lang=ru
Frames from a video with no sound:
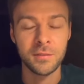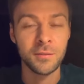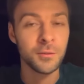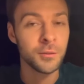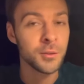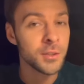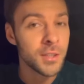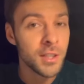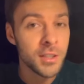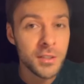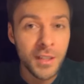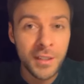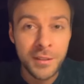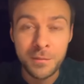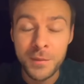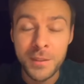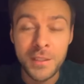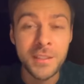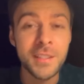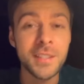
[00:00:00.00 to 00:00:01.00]
Уже ж
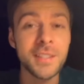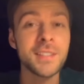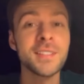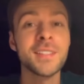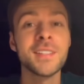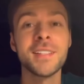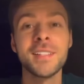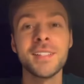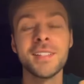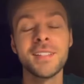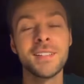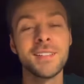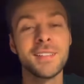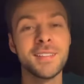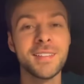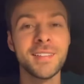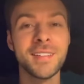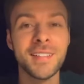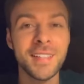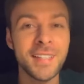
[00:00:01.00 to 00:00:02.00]
отменили
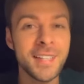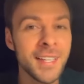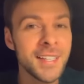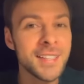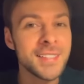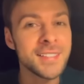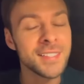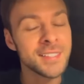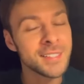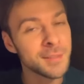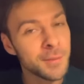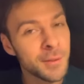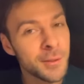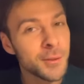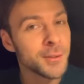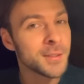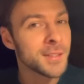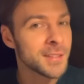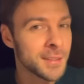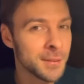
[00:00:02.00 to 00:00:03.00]
рейсы,
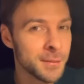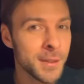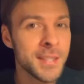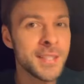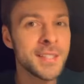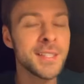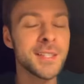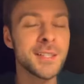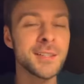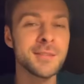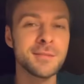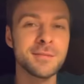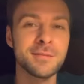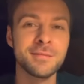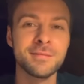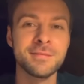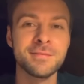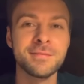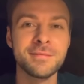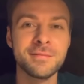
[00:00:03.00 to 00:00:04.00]
самолеты, заметили?
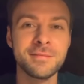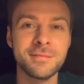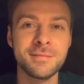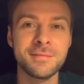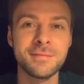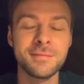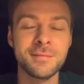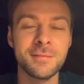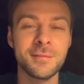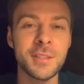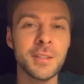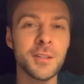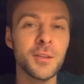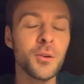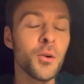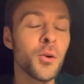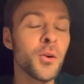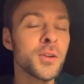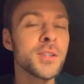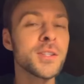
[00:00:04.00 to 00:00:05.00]
Вы
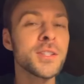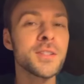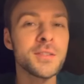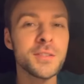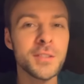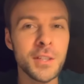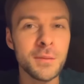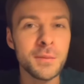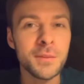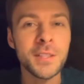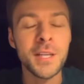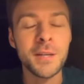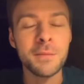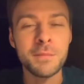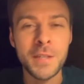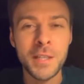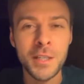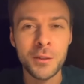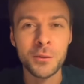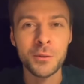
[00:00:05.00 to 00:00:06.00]
гоните все время на
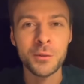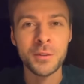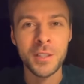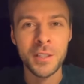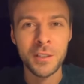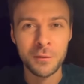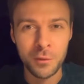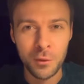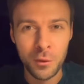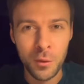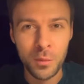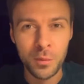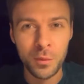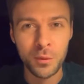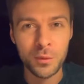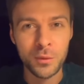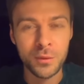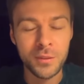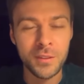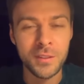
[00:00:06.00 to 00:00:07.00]
Америку, на
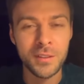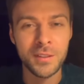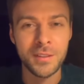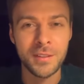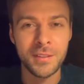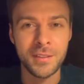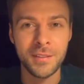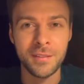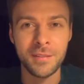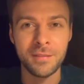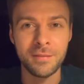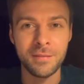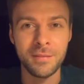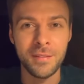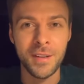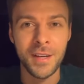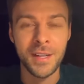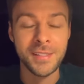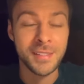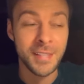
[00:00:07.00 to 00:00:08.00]
Европу,
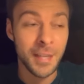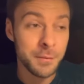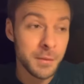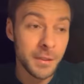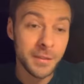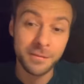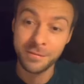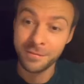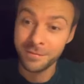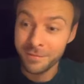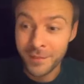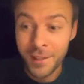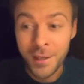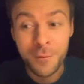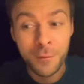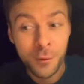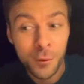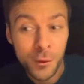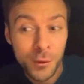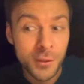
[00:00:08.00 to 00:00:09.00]
а сами
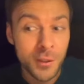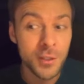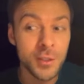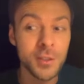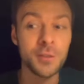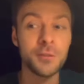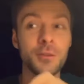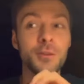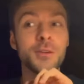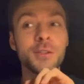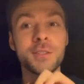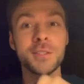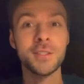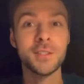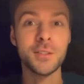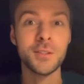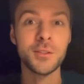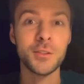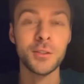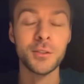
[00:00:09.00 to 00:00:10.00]
комфортно живете
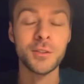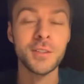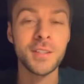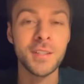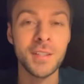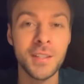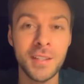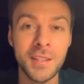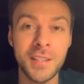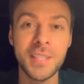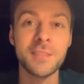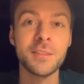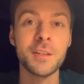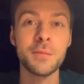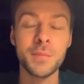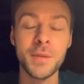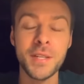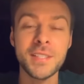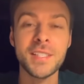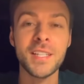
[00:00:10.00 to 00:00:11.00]
за счет
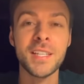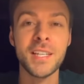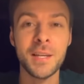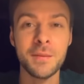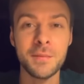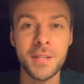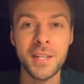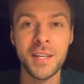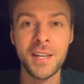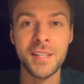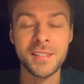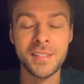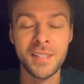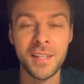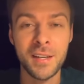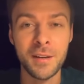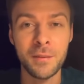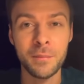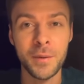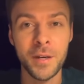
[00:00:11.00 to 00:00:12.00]
европейских и американских
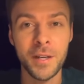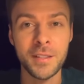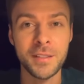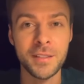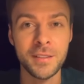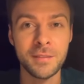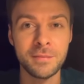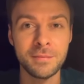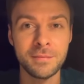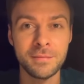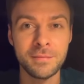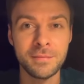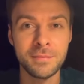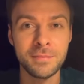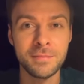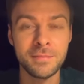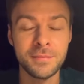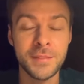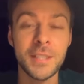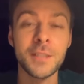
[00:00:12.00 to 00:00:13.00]
компаний.
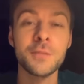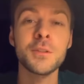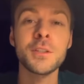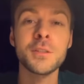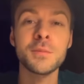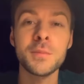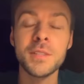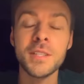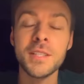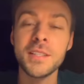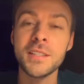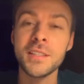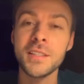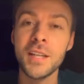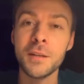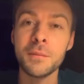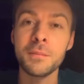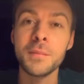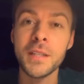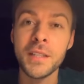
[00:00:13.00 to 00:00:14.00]
Так вот смотрите,
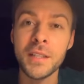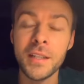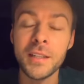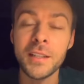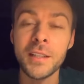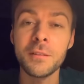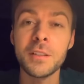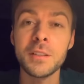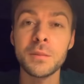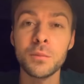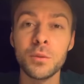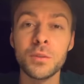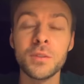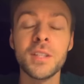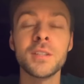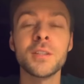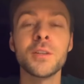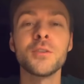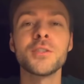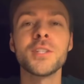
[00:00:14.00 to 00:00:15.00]
как медленно вас будут
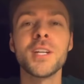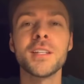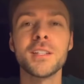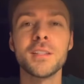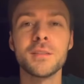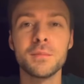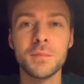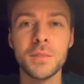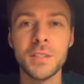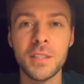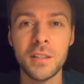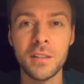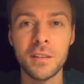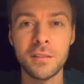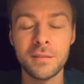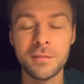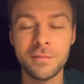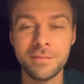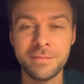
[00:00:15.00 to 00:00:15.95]
отключать от мира –